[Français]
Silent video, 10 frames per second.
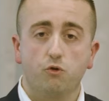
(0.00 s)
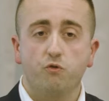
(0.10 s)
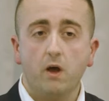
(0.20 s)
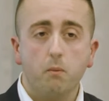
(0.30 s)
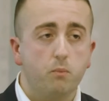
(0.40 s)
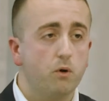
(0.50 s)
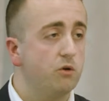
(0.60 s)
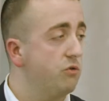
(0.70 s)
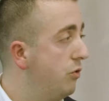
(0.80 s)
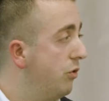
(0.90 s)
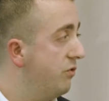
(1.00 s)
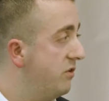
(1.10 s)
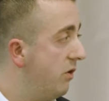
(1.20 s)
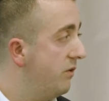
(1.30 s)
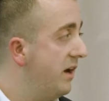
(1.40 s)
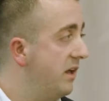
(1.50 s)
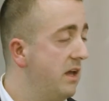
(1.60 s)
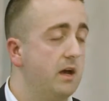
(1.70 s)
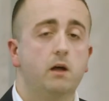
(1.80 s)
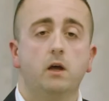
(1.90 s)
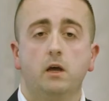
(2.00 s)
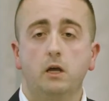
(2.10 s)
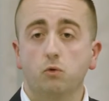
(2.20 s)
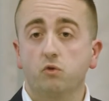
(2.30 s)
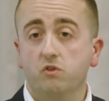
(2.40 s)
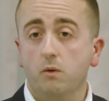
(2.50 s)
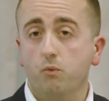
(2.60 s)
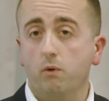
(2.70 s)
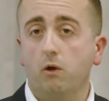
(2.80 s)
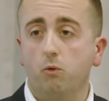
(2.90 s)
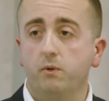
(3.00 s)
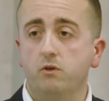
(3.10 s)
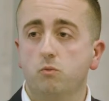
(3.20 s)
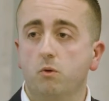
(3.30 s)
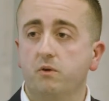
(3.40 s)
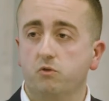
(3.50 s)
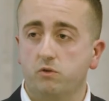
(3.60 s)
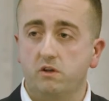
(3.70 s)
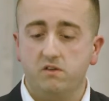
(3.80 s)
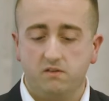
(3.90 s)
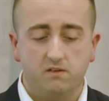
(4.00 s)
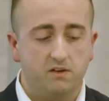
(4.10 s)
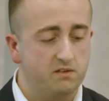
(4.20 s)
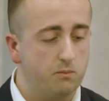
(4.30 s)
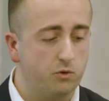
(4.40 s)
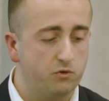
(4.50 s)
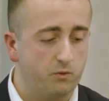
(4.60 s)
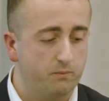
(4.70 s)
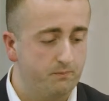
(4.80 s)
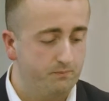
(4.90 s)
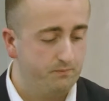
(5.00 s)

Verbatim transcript: de faire pause, de revenir en arrière. Et donc ça, pour l'accompagnement personnalisé, c'est très important.